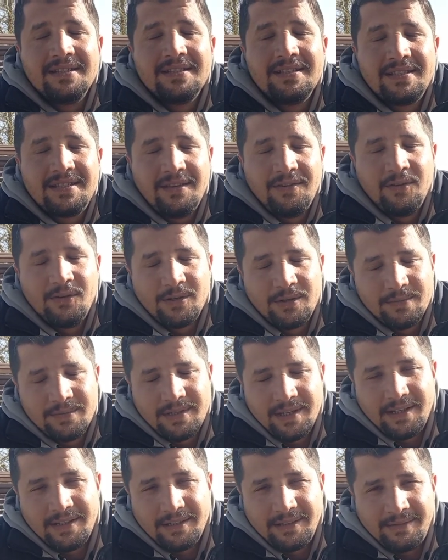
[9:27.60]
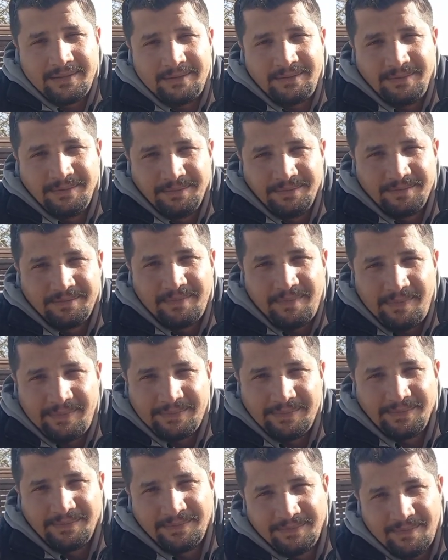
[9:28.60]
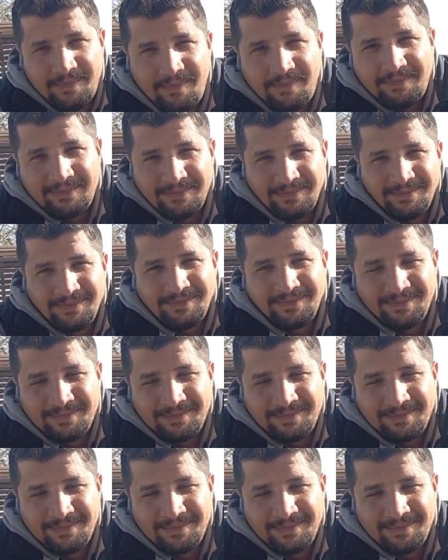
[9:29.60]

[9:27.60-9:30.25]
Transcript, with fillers: Seviyorum seni. Ben de seni.